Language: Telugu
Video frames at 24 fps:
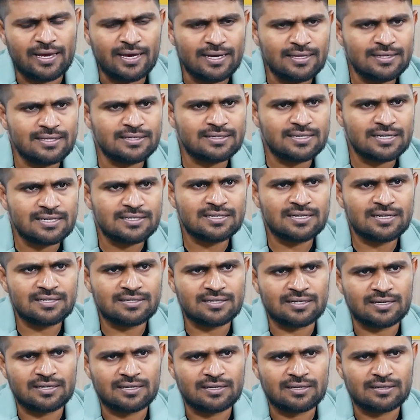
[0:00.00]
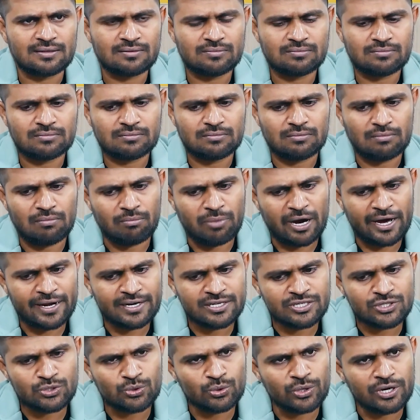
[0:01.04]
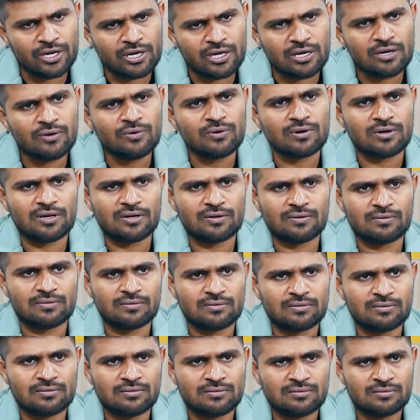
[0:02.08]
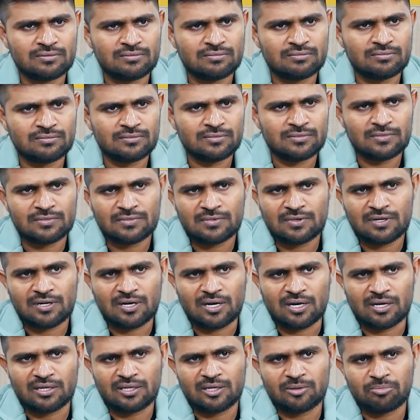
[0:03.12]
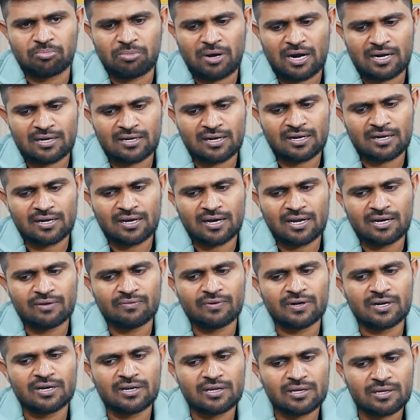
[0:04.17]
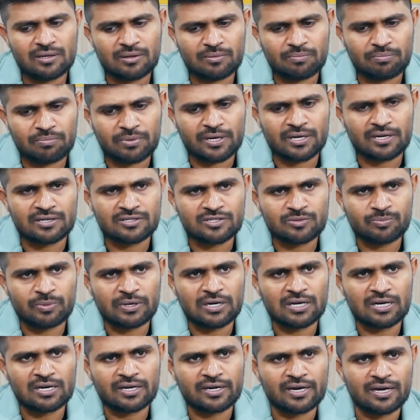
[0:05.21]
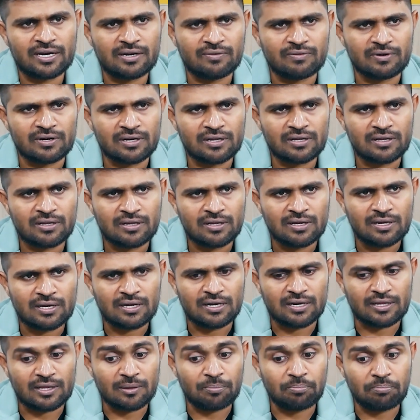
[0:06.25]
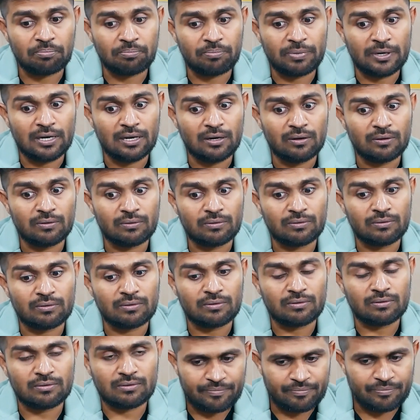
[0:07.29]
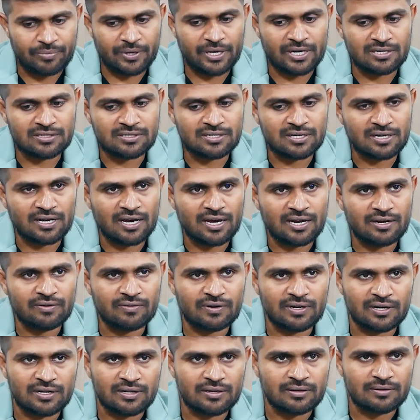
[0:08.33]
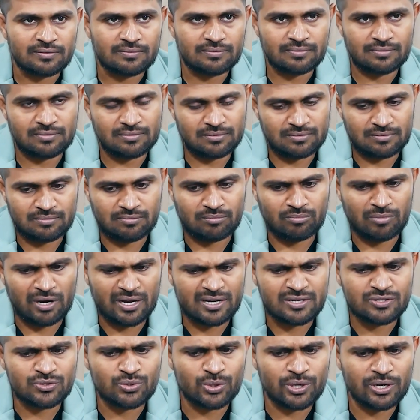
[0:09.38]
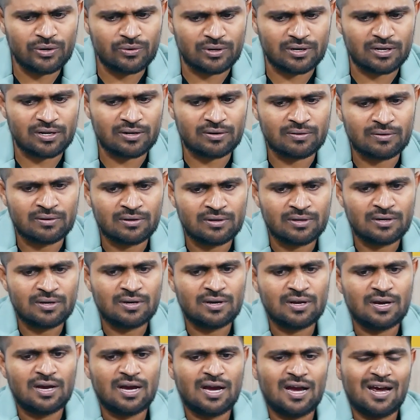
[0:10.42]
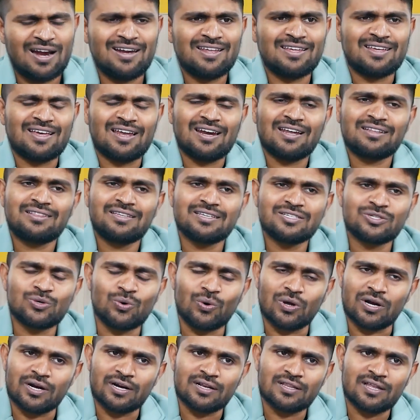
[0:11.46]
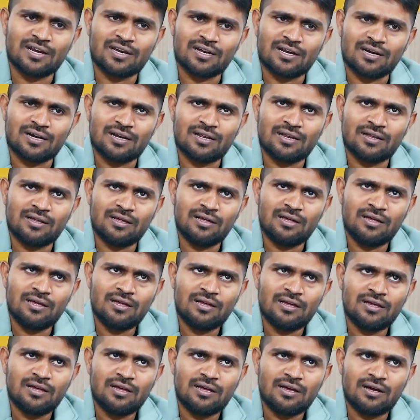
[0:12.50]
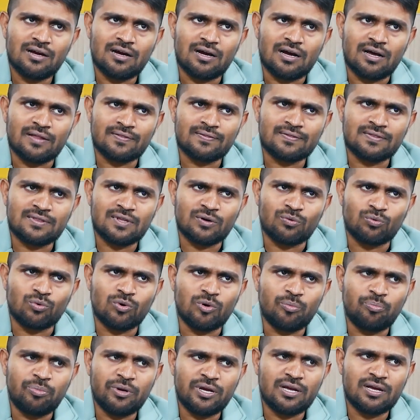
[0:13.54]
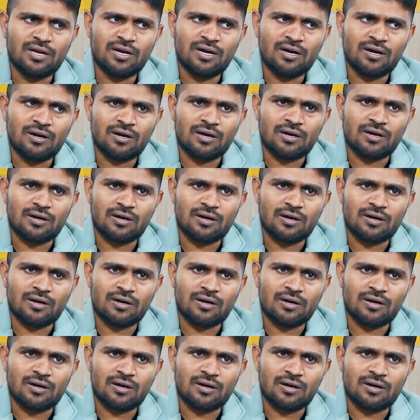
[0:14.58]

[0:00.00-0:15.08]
ఏది చేసినా సరే భరిస్తూనే ఉంటారు అది పార్ట్నర్ని కానివ్వండి పేరెంట్స్ పిల్లల్ని కానివ్వండి లేదా పిల్లలు పేరెంట్స్ని కానివ్వండి భరిస్తూనే ఉంటారు అంటే ఎలా తీసుకోవాలండి దాన్ని అంటే అంత ఓపిక్గా